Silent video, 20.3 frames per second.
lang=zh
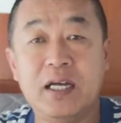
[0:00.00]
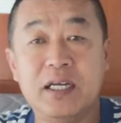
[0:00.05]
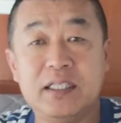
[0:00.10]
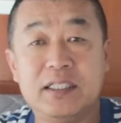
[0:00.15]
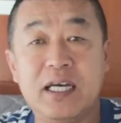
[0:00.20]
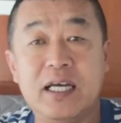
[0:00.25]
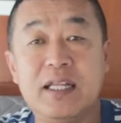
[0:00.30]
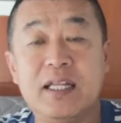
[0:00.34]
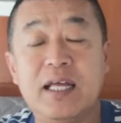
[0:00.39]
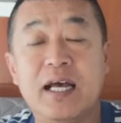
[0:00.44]

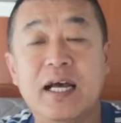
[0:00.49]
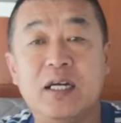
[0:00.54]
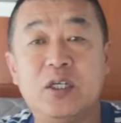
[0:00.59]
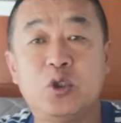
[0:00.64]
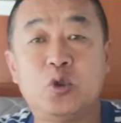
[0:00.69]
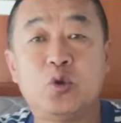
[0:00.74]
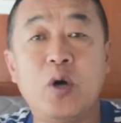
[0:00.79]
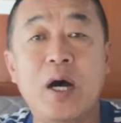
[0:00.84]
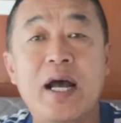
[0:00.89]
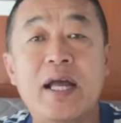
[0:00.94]
现在
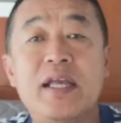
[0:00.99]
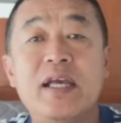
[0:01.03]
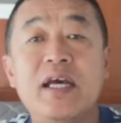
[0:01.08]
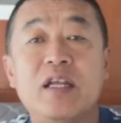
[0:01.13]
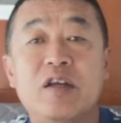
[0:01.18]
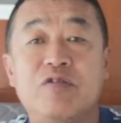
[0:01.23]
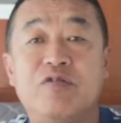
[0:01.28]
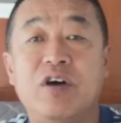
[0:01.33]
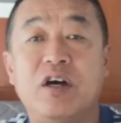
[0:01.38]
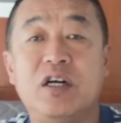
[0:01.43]
专
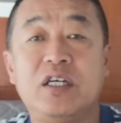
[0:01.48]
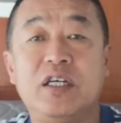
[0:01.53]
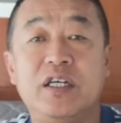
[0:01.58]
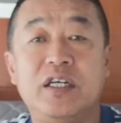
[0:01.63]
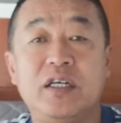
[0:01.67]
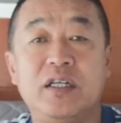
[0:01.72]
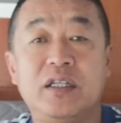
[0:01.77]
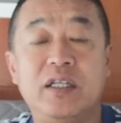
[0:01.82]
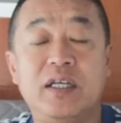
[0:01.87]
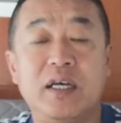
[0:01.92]
业的房车
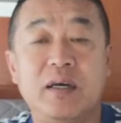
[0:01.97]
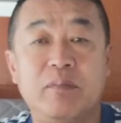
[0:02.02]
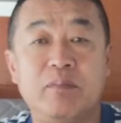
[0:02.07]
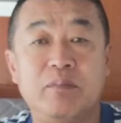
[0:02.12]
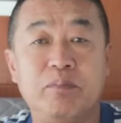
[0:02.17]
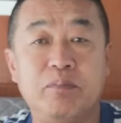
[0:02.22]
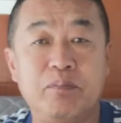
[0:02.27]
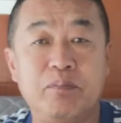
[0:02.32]
营地。